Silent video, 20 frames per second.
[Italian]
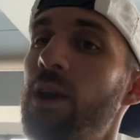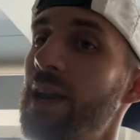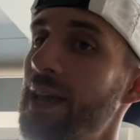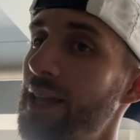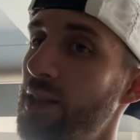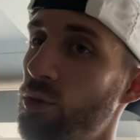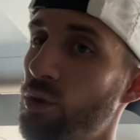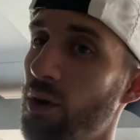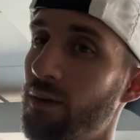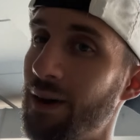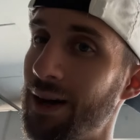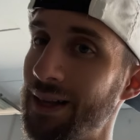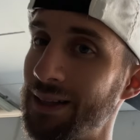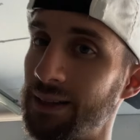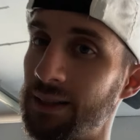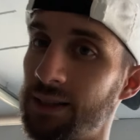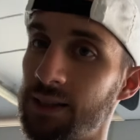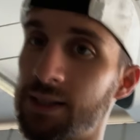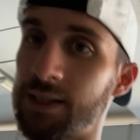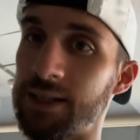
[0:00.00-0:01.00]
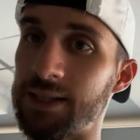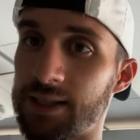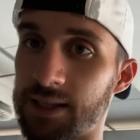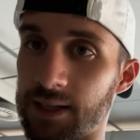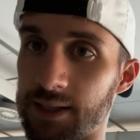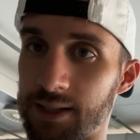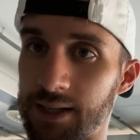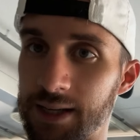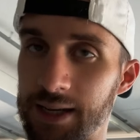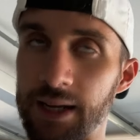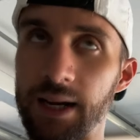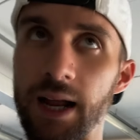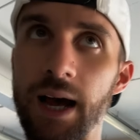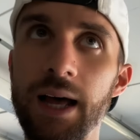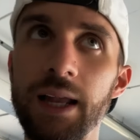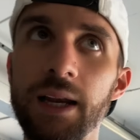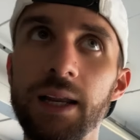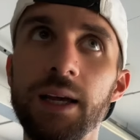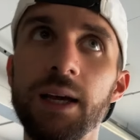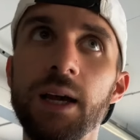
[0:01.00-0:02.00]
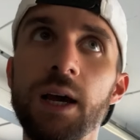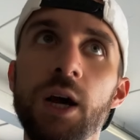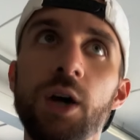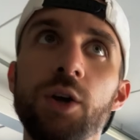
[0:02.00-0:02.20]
lento avanti senza schienale,